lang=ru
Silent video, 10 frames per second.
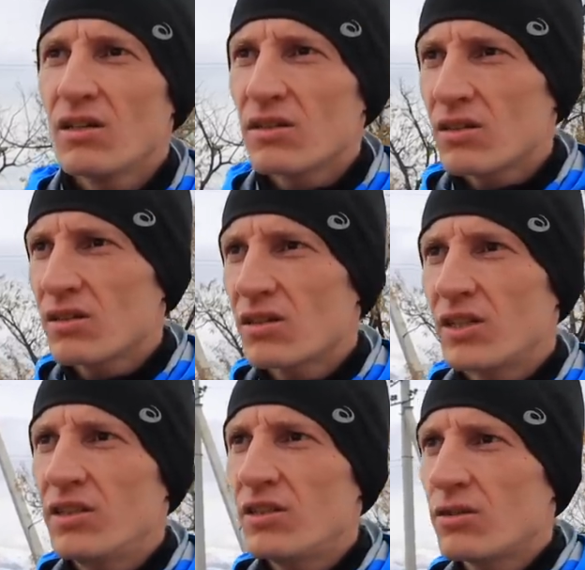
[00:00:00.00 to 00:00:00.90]

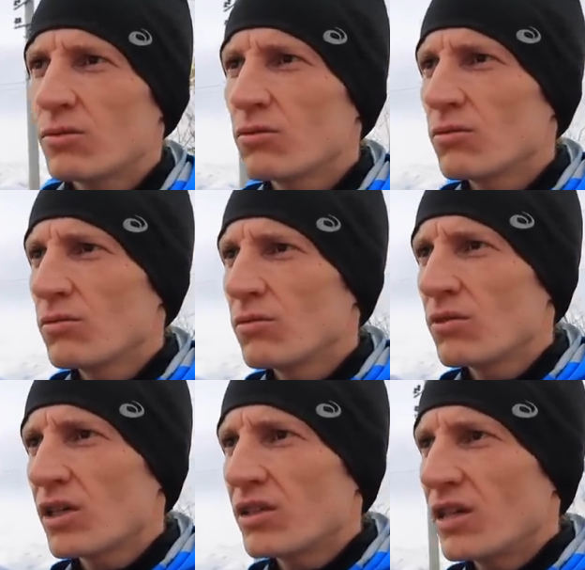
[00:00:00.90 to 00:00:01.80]
статистику,
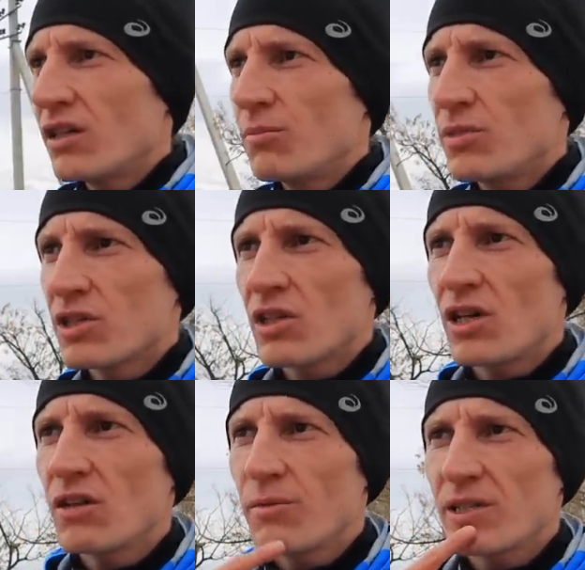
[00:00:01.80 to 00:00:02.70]
когда я
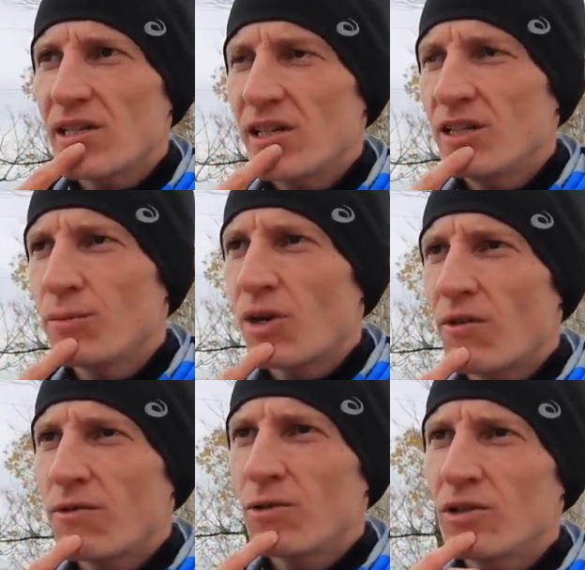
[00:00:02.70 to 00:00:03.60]
бежал последние
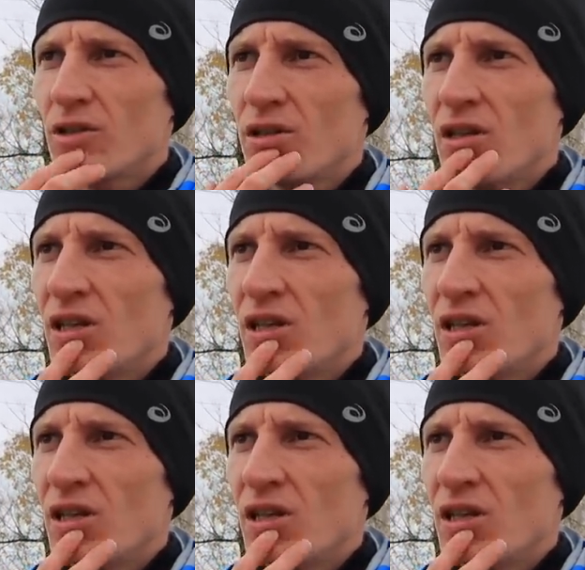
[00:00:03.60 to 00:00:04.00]
марафоны,